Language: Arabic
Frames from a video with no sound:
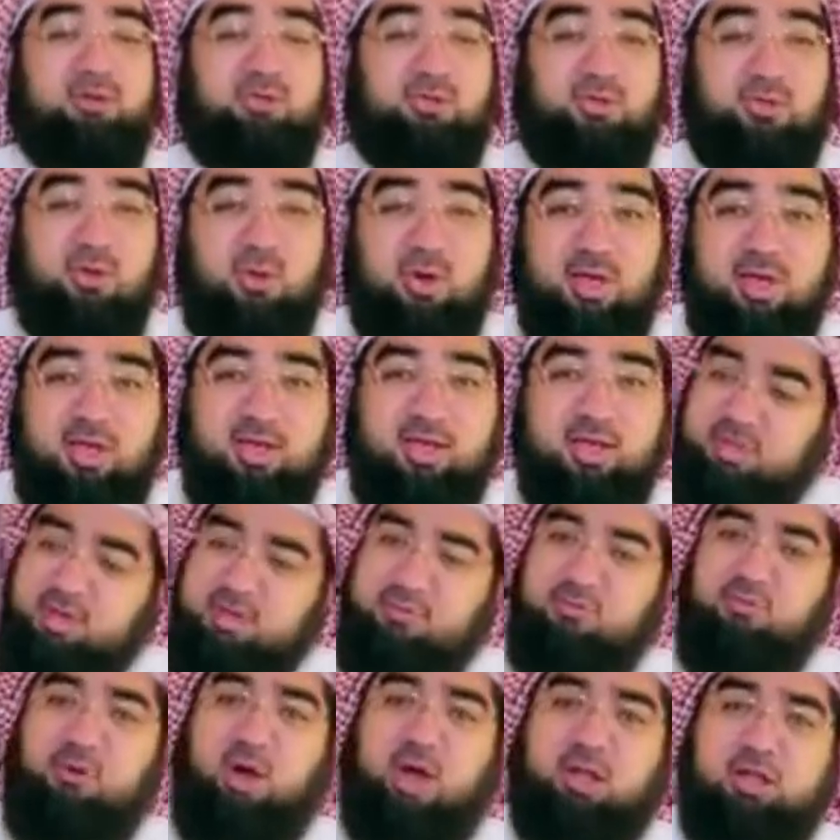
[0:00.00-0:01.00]
بدلوا شوي
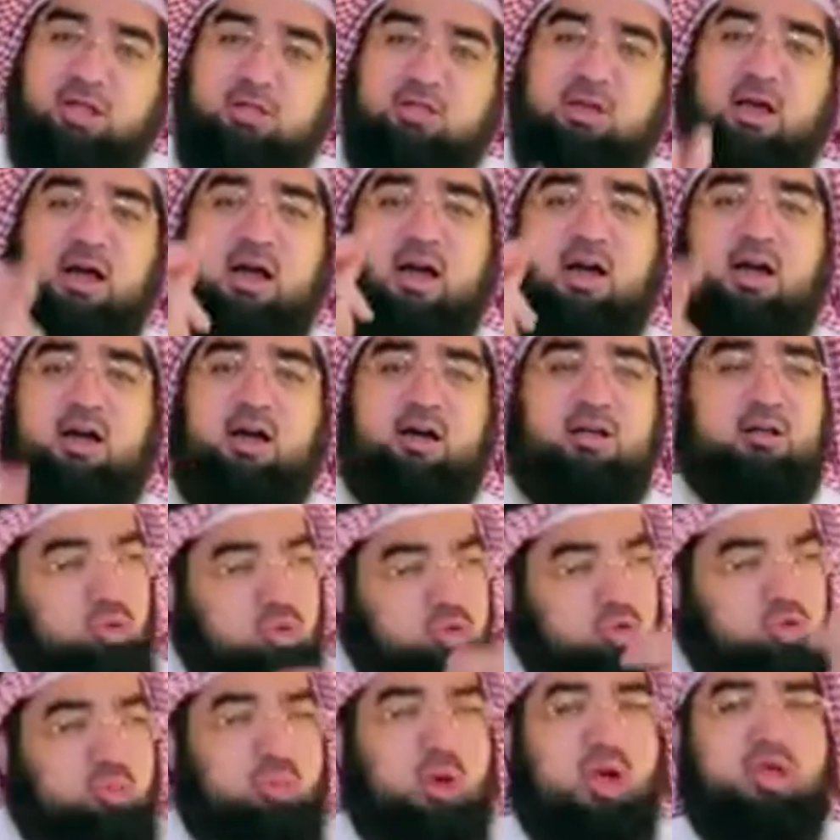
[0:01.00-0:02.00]
ضيفوا حديث آخر
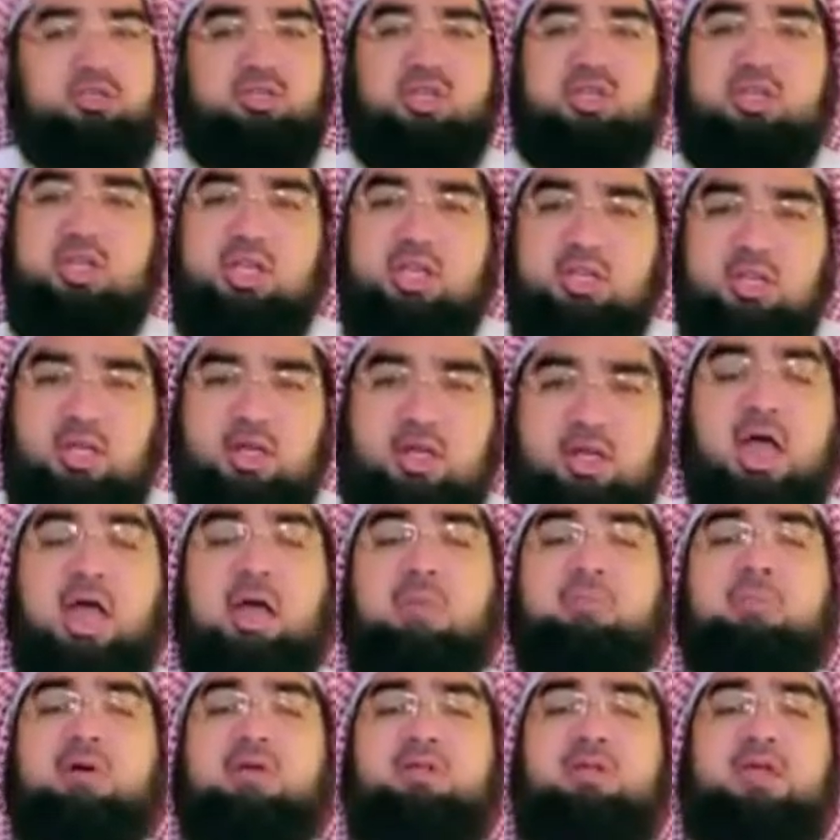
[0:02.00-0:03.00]
وشبهة جديدة
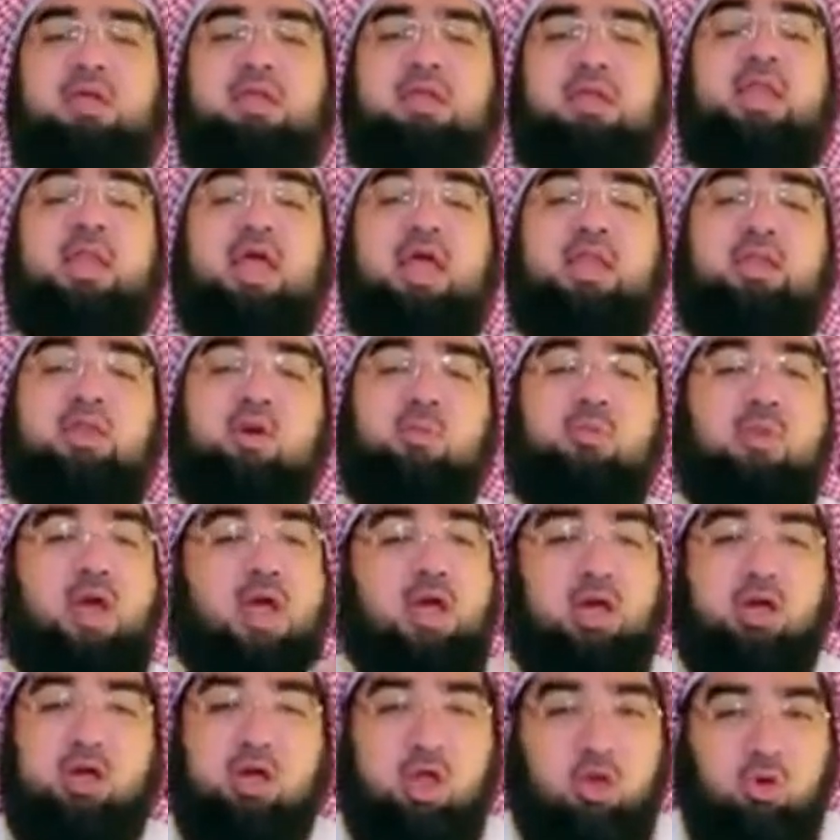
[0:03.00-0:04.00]
أبدا لأنهم
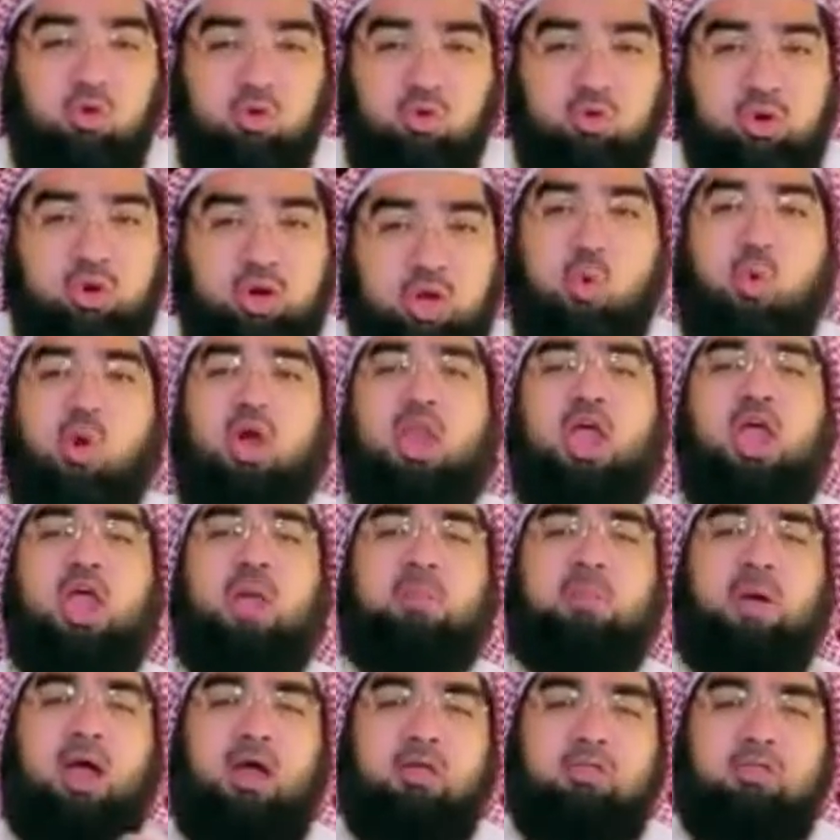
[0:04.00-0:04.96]
لا يقرؤون ولا